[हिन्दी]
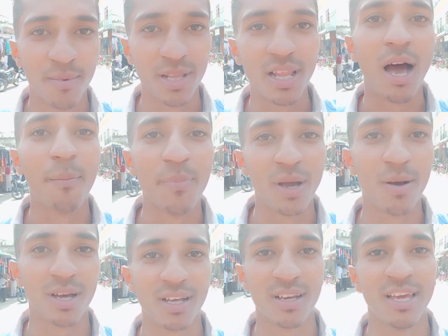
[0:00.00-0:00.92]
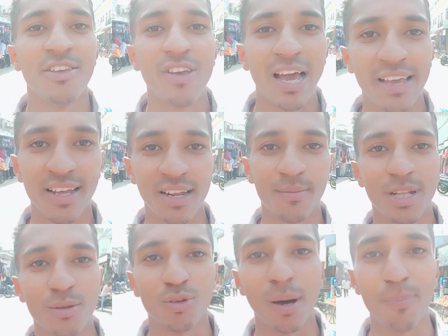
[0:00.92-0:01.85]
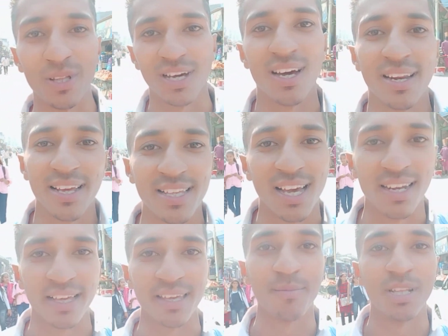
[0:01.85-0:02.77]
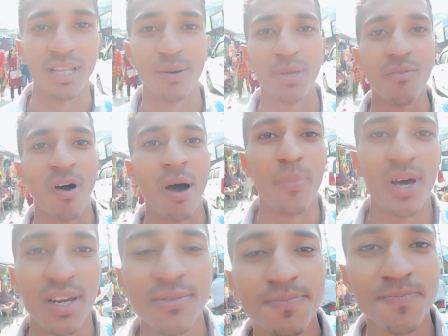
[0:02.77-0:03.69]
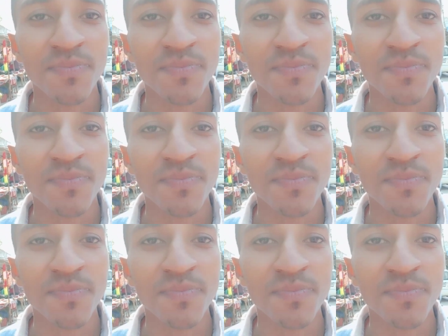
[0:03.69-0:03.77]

मतलब आप भी अगर कहीं जाएंगे ना मतलब तो आप पता करके जाना कि मतलब कि वहाँ पर